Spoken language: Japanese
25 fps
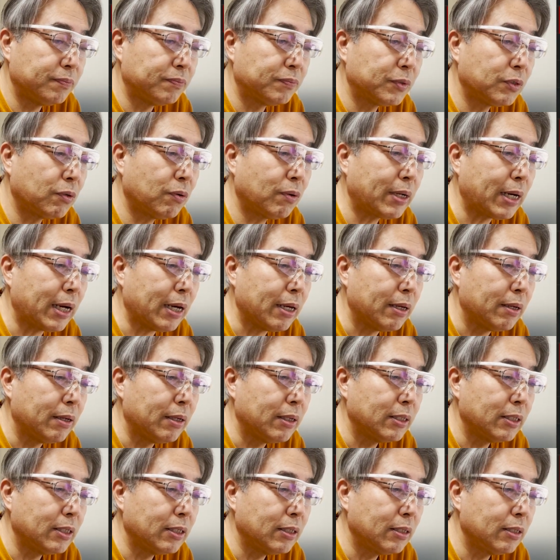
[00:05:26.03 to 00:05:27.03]
5回、
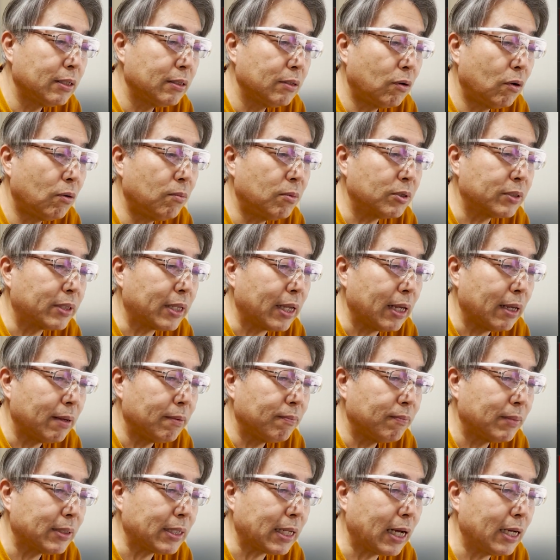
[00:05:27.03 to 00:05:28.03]
表、
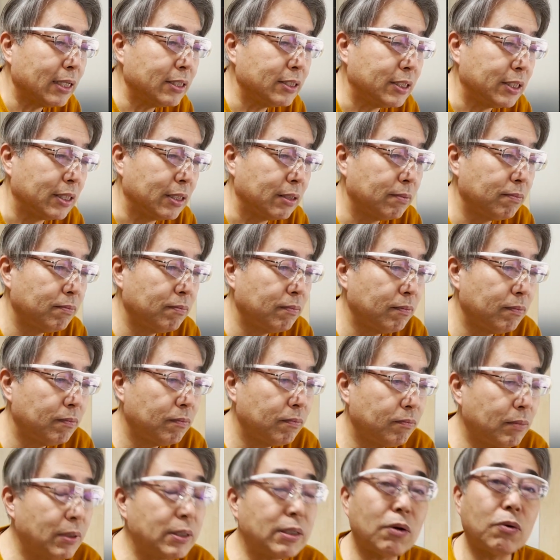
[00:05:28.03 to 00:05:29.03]
また阪神。
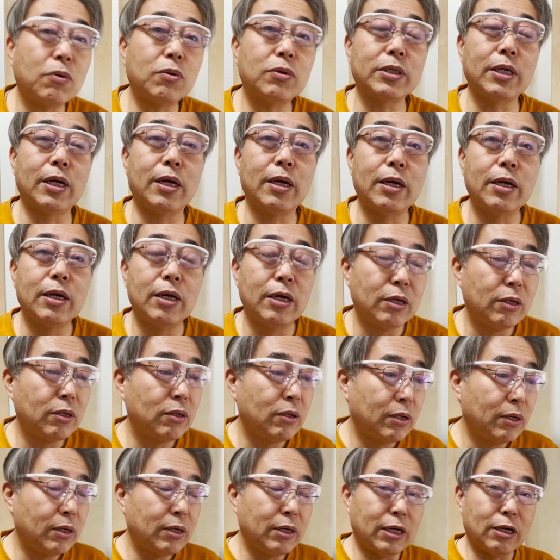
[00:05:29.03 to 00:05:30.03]
またここで、
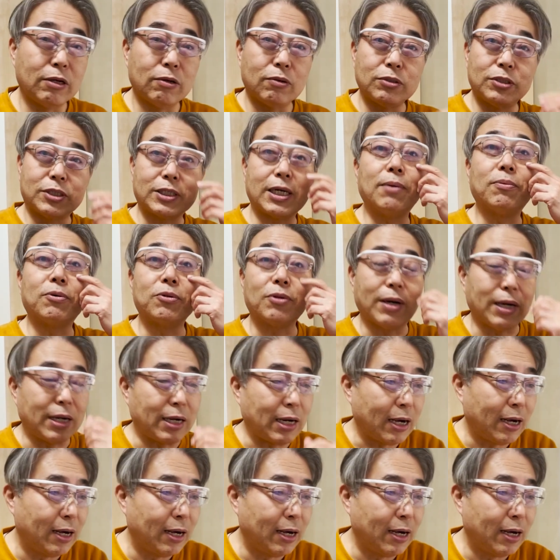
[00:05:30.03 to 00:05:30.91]
あの、近本から、